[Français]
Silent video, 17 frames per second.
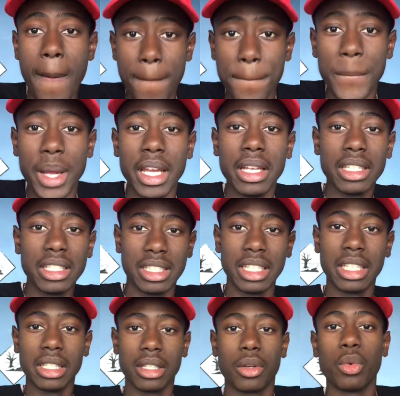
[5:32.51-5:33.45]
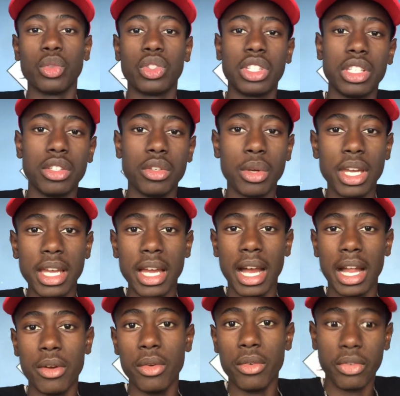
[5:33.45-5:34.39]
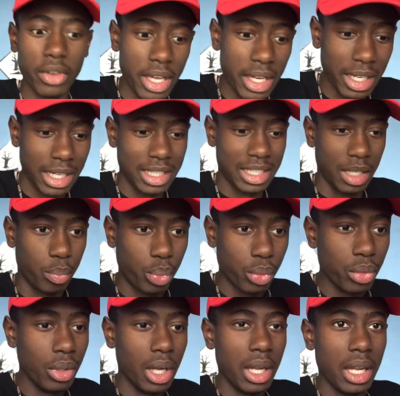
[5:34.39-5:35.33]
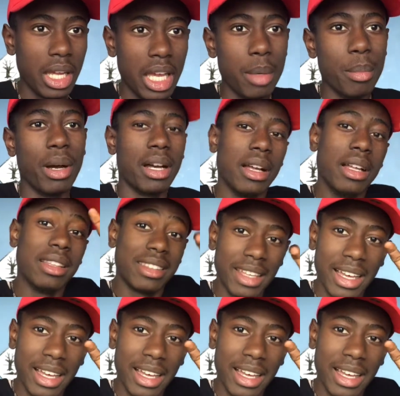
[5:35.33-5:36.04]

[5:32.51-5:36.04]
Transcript: mais j'ai continué à le faire et j'ai pu et eh ben,